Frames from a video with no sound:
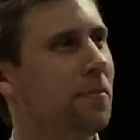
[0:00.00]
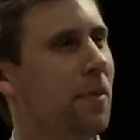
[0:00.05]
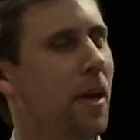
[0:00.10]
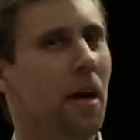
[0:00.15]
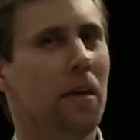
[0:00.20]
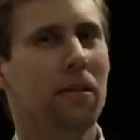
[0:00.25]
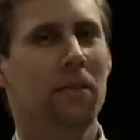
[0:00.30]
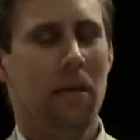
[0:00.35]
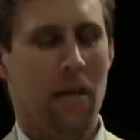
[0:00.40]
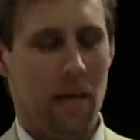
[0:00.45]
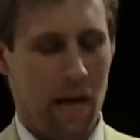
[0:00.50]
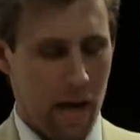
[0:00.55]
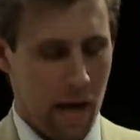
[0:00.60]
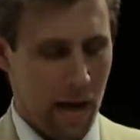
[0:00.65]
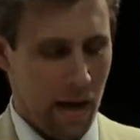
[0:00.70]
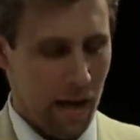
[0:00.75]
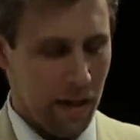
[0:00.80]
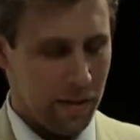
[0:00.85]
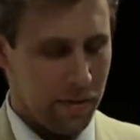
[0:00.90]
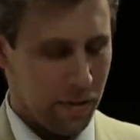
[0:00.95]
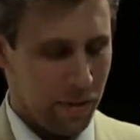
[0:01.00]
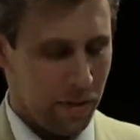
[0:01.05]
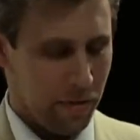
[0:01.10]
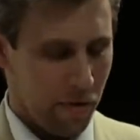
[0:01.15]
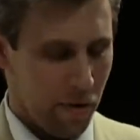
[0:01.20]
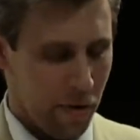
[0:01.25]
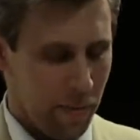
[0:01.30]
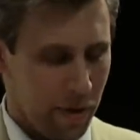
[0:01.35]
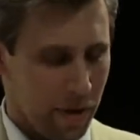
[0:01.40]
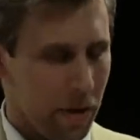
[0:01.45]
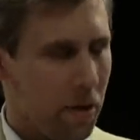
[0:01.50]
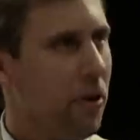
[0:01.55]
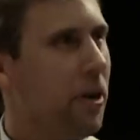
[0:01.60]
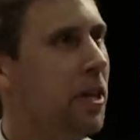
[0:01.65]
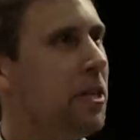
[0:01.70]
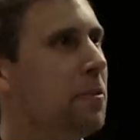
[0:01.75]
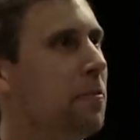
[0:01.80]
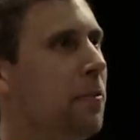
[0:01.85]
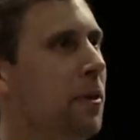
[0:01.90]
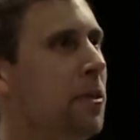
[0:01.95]
Ja, also ich freue mich auch
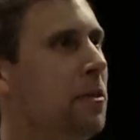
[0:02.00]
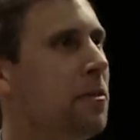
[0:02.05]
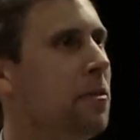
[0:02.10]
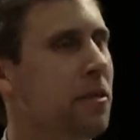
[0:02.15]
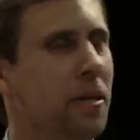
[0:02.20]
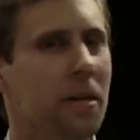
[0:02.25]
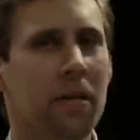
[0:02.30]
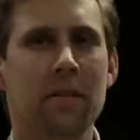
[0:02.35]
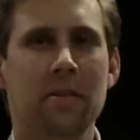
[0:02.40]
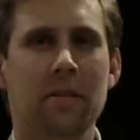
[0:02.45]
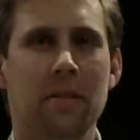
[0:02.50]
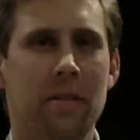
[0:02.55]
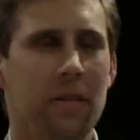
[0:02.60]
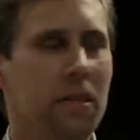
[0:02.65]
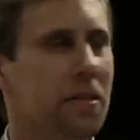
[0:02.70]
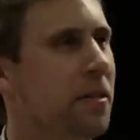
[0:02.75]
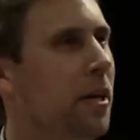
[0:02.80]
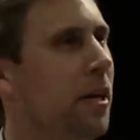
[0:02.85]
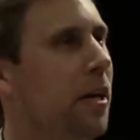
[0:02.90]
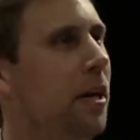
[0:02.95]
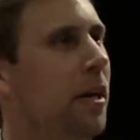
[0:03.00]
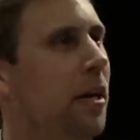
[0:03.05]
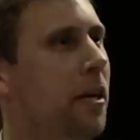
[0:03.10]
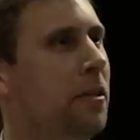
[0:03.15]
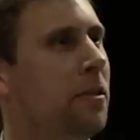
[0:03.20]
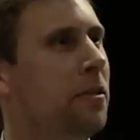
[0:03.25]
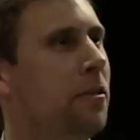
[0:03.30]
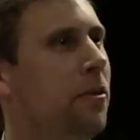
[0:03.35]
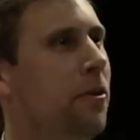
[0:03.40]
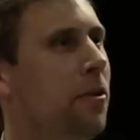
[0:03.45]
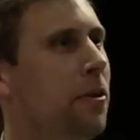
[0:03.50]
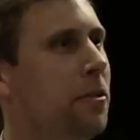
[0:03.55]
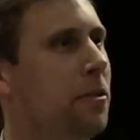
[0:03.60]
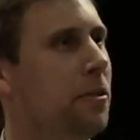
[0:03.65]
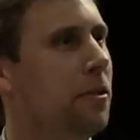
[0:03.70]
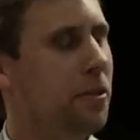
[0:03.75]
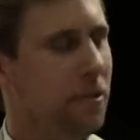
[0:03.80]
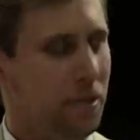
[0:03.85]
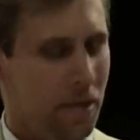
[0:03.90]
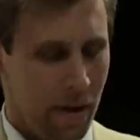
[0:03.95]
erstmal sehr, dass ich hier sein kann
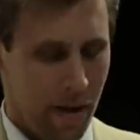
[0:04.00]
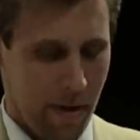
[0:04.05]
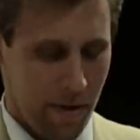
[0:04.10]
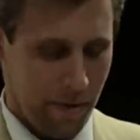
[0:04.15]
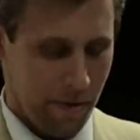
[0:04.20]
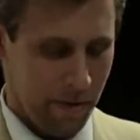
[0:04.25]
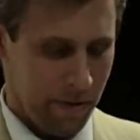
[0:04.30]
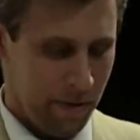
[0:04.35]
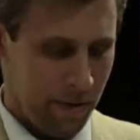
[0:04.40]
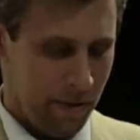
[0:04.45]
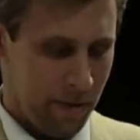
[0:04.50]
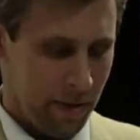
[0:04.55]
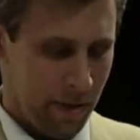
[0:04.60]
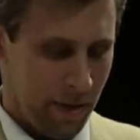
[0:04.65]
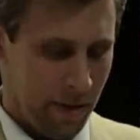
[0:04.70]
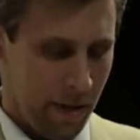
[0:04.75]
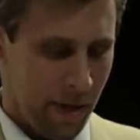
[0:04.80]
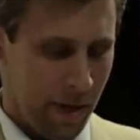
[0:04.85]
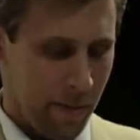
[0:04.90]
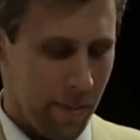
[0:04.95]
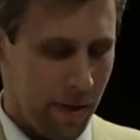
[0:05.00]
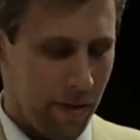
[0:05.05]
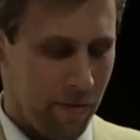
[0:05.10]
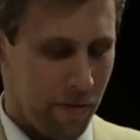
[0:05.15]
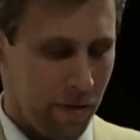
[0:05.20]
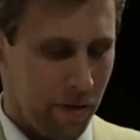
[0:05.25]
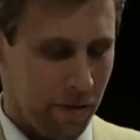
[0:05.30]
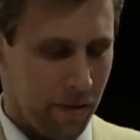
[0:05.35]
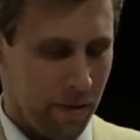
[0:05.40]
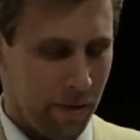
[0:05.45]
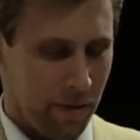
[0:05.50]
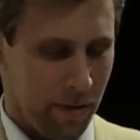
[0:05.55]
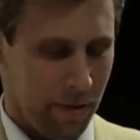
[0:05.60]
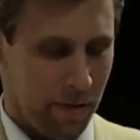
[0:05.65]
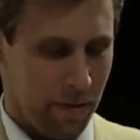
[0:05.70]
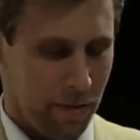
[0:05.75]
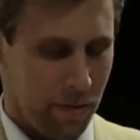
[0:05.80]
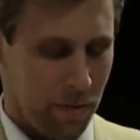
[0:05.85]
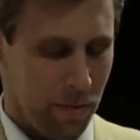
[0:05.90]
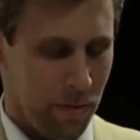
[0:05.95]
heute und äh, ein paar Worte
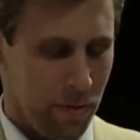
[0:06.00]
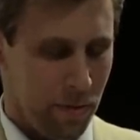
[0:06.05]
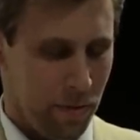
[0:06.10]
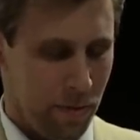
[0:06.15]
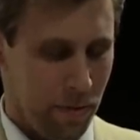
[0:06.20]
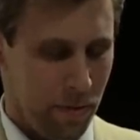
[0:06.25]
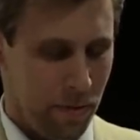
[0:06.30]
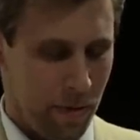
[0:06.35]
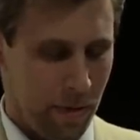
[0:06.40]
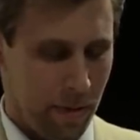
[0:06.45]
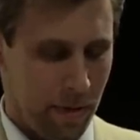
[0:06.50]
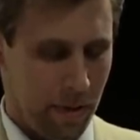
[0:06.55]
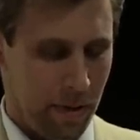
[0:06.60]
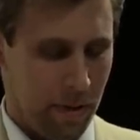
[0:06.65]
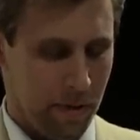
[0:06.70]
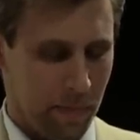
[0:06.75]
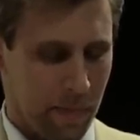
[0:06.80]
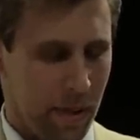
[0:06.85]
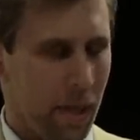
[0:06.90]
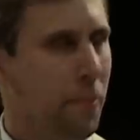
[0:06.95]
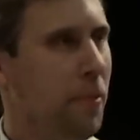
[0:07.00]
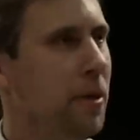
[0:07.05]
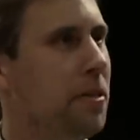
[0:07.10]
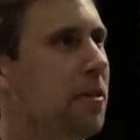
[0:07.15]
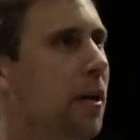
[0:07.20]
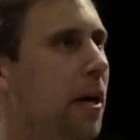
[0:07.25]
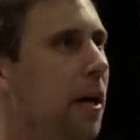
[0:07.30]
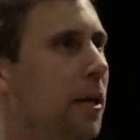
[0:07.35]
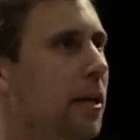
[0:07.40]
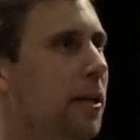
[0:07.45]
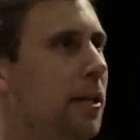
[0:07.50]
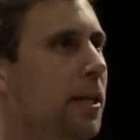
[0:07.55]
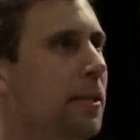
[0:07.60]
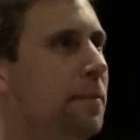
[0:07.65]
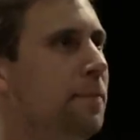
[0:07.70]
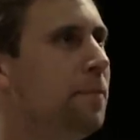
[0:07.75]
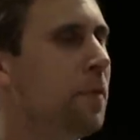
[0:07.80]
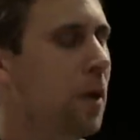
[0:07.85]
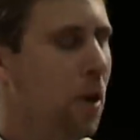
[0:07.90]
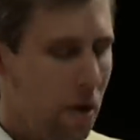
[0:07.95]
zu diesem Thema sagen
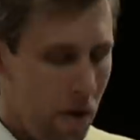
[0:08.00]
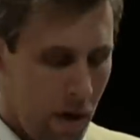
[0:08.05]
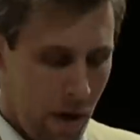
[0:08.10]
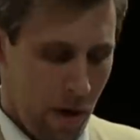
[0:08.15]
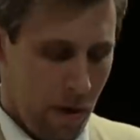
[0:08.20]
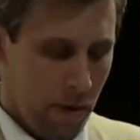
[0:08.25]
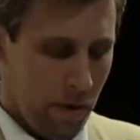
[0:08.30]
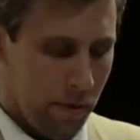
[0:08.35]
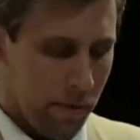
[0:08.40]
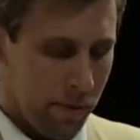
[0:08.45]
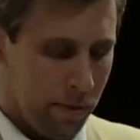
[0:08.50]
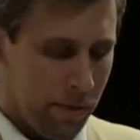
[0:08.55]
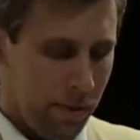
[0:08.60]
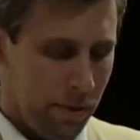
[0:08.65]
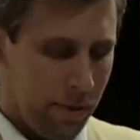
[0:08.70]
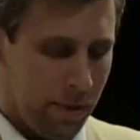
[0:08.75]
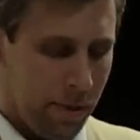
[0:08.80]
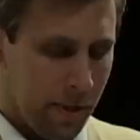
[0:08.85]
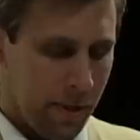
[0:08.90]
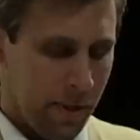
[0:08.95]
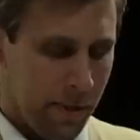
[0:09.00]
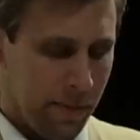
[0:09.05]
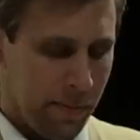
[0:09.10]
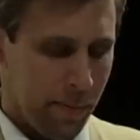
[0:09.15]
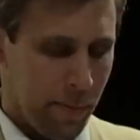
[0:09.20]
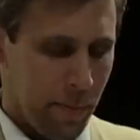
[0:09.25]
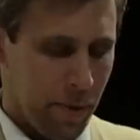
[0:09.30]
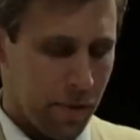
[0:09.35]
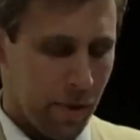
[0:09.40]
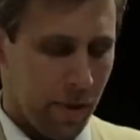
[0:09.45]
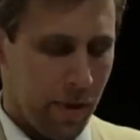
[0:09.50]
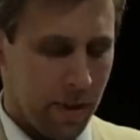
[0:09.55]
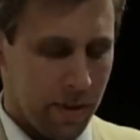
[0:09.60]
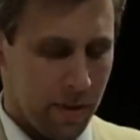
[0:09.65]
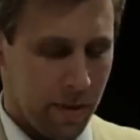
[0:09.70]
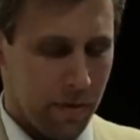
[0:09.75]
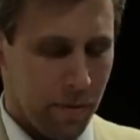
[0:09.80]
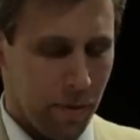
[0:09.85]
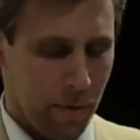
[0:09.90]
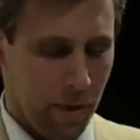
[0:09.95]
kann. Und äh, besonders
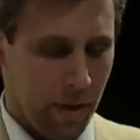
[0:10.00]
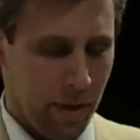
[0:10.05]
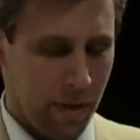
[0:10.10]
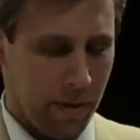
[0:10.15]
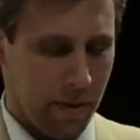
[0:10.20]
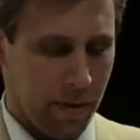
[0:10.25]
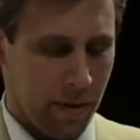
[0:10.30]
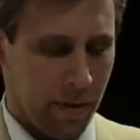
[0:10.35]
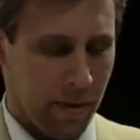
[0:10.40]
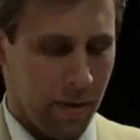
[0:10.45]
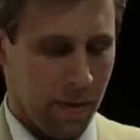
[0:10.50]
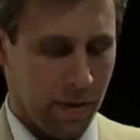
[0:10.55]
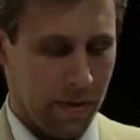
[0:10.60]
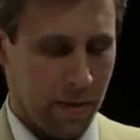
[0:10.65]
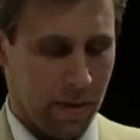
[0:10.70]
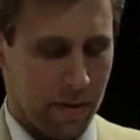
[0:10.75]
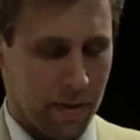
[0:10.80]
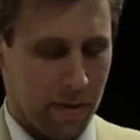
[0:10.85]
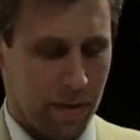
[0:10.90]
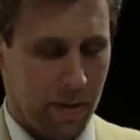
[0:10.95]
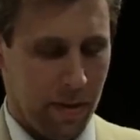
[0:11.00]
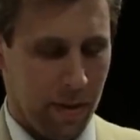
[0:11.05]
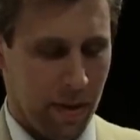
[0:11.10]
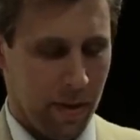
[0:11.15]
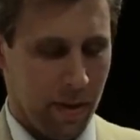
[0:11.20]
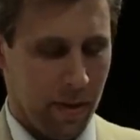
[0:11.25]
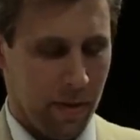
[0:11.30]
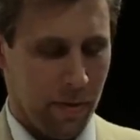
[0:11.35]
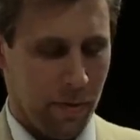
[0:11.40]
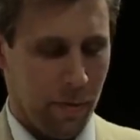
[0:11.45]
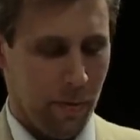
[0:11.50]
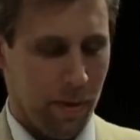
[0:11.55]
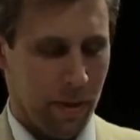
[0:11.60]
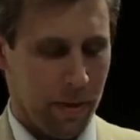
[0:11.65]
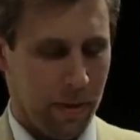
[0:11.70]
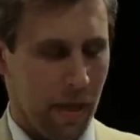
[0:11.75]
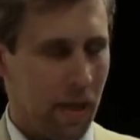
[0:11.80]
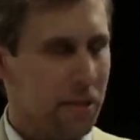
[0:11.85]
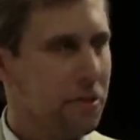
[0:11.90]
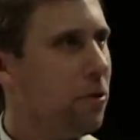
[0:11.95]
natürlich, äh, dass ich hier über
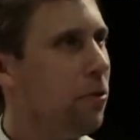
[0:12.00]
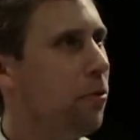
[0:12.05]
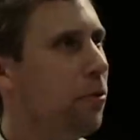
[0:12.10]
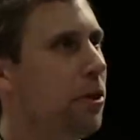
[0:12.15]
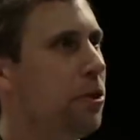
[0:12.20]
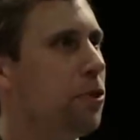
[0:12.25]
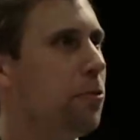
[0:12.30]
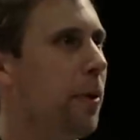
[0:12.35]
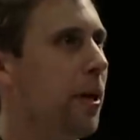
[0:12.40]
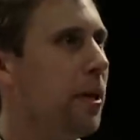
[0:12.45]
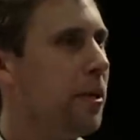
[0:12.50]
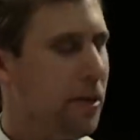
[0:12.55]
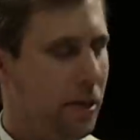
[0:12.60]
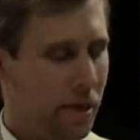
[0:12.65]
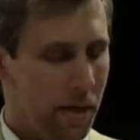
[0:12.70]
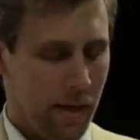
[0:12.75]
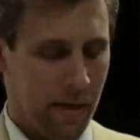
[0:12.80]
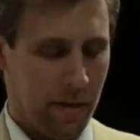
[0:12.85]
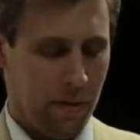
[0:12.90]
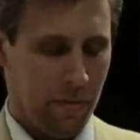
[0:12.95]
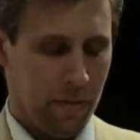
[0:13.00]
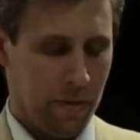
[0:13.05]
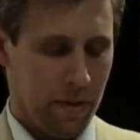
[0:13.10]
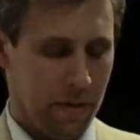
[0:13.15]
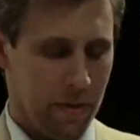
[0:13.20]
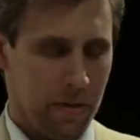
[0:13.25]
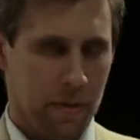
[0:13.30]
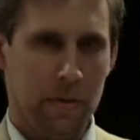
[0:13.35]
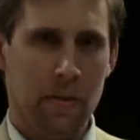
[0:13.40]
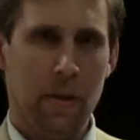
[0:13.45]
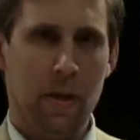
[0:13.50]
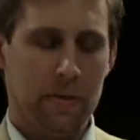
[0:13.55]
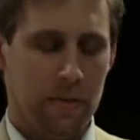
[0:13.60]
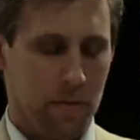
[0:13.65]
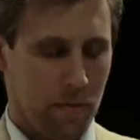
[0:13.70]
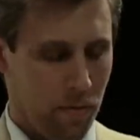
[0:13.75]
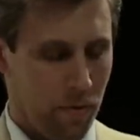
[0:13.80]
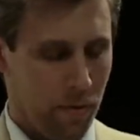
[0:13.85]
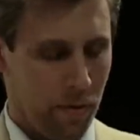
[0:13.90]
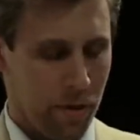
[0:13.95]
die Astrologie sprechen kann und diesen
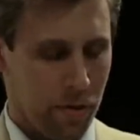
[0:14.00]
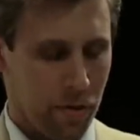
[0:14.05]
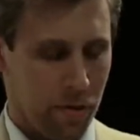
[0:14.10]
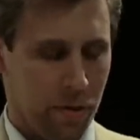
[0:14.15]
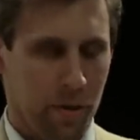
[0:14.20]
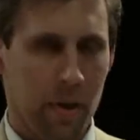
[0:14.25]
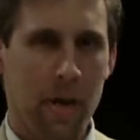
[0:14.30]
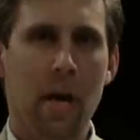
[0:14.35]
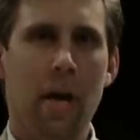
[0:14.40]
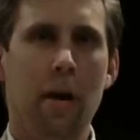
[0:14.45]
astrologischen